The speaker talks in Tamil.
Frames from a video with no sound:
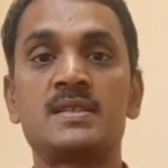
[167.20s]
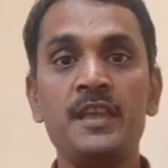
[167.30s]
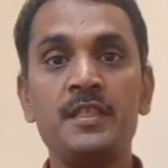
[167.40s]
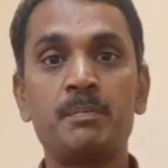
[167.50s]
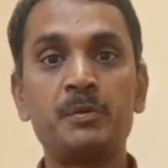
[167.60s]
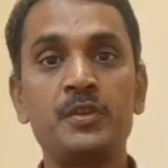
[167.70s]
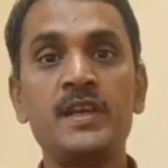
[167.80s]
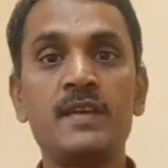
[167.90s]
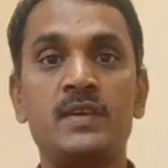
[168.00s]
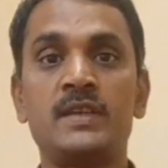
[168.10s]
இந்த
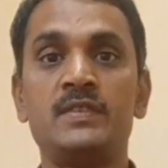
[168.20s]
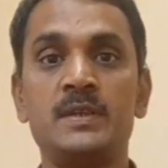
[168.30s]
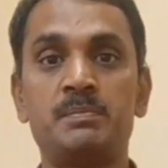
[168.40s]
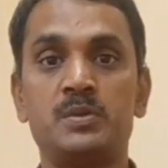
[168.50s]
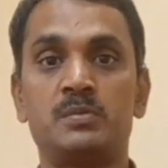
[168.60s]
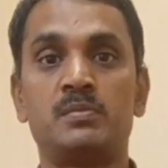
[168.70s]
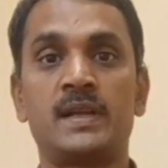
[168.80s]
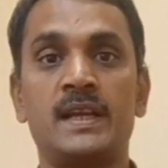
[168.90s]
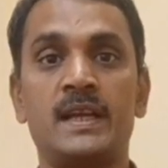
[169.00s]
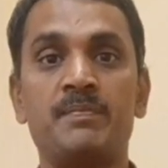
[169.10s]
புதிய வரி விதிப்பு
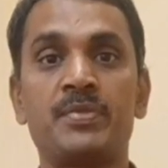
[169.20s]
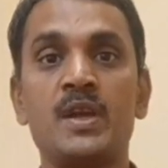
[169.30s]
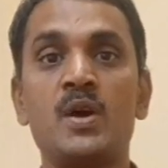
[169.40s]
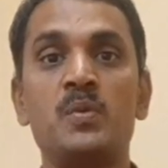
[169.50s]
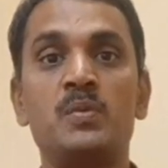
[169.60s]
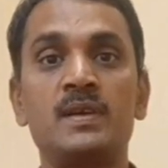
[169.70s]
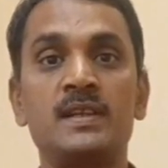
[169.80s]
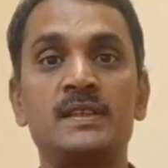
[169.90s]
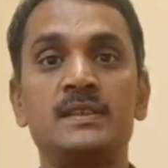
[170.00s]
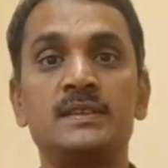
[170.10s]
முறையில்
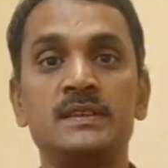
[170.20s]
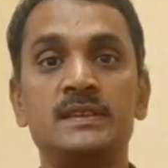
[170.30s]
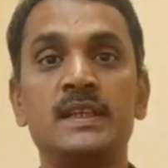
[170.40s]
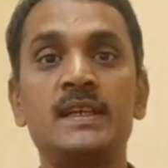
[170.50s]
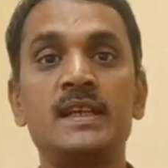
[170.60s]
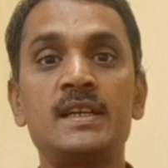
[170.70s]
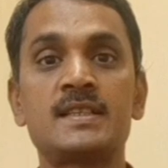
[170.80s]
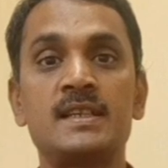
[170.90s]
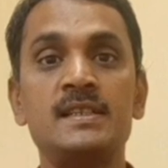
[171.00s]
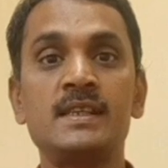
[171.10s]
உங்களுக்கு என்னென்ன
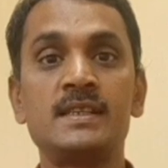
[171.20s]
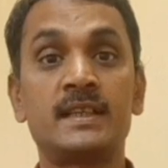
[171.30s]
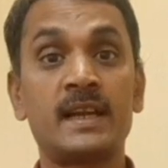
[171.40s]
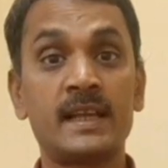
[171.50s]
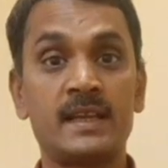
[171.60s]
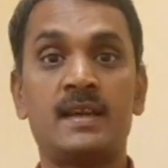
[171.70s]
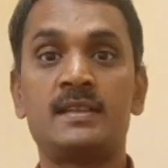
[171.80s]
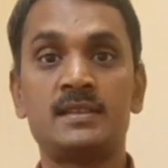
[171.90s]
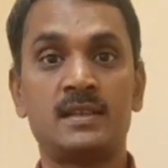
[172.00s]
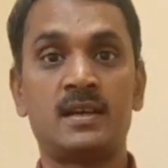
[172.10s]
சலுகைகள்
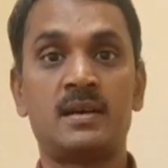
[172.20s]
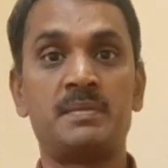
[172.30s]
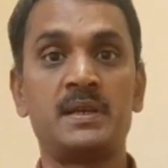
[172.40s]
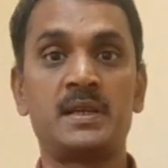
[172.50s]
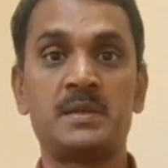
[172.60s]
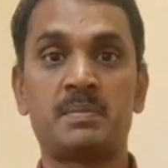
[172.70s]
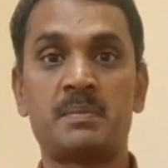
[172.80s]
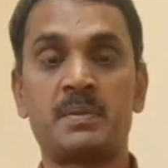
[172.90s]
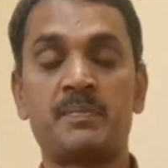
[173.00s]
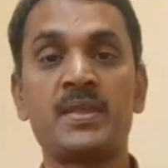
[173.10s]
கிடைக்காது அப்படிங்கிறது
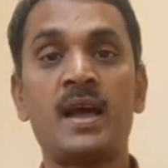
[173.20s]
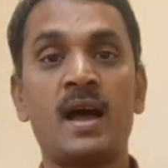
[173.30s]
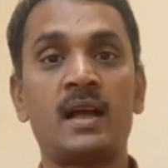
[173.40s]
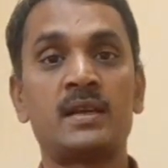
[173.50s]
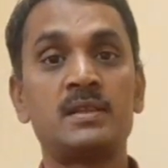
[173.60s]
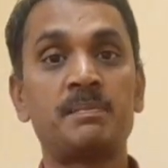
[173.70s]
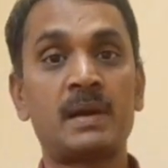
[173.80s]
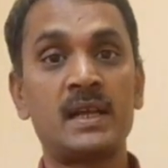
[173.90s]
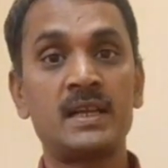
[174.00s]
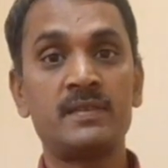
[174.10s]
பார்ப்போம் அதாவது
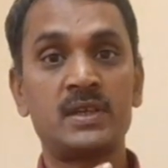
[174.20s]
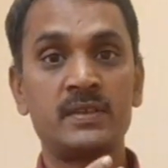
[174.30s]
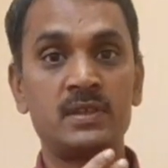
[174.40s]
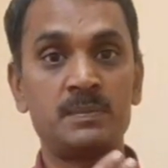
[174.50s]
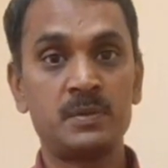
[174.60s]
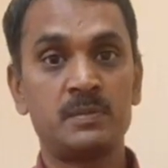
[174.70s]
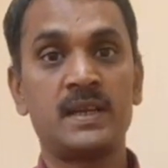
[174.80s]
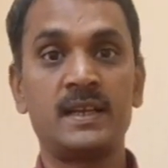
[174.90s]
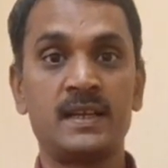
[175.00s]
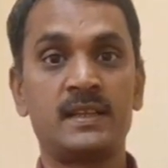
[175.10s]
பழைய வரி விதிப்பு
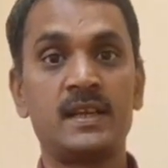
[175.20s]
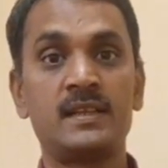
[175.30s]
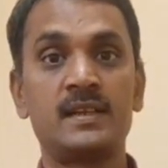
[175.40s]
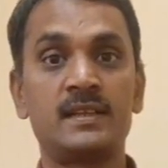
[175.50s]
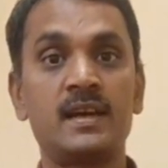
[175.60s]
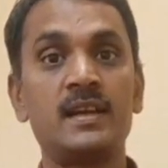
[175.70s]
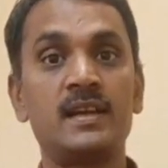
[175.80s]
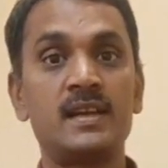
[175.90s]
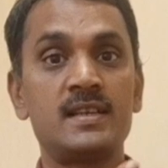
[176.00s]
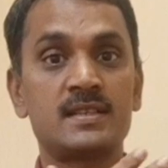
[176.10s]
முறையை நீங்கள் தேர்ந்தெடுத்தால்
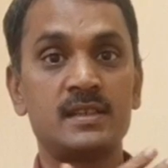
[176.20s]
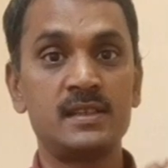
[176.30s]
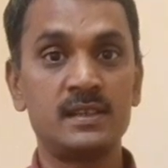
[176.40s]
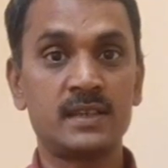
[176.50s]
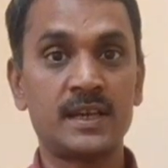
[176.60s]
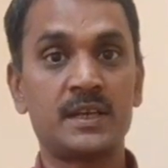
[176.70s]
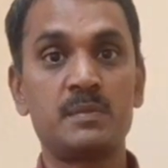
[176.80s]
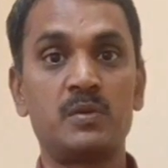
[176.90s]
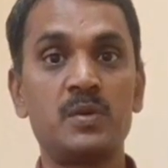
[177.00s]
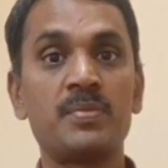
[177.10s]
என்னென்ன சலுகைகள்
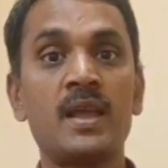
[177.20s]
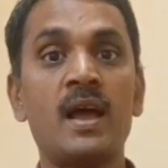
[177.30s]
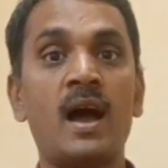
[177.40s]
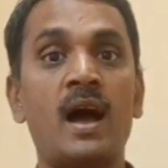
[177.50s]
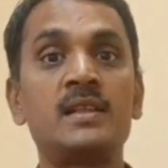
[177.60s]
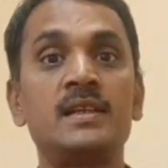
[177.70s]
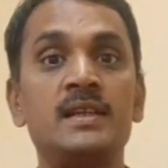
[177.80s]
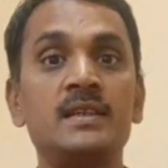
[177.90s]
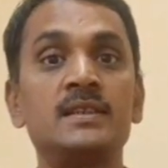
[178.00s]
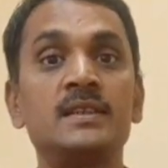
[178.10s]
கிடைக்குமோ அதில்
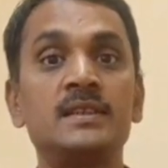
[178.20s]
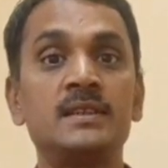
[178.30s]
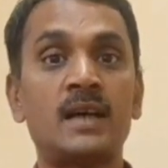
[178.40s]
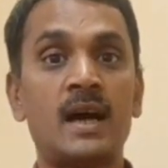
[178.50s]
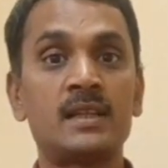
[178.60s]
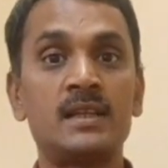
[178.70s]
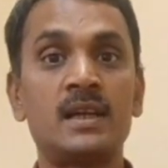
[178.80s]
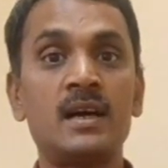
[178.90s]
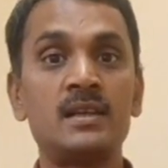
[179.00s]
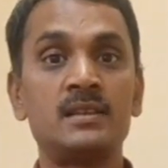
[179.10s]

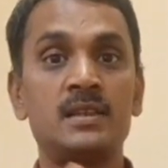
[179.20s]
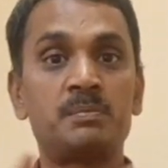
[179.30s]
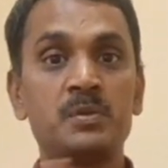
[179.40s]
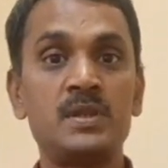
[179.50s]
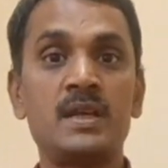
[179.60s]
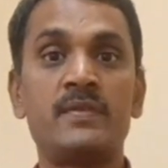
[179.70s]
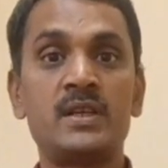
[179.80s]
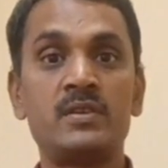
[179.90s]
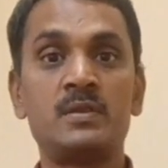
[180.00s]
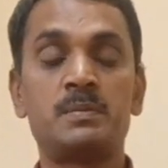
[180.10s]
அதெல்லாம் இந்த புதிய
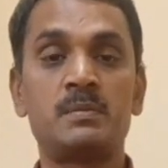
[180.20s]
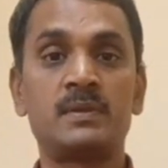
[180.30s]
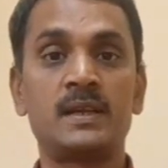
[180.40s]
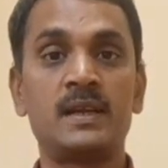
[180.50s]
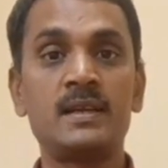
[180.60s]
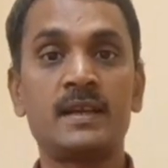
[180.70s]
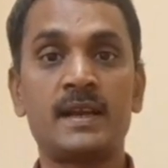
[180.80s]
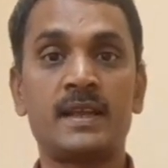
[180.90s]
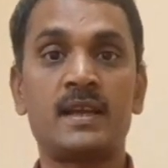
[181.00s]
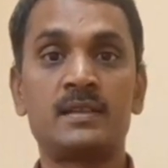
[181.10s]
வரி விதிப்பு முறையில்
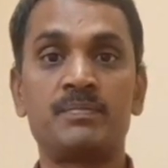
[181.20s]
கிடைக்காது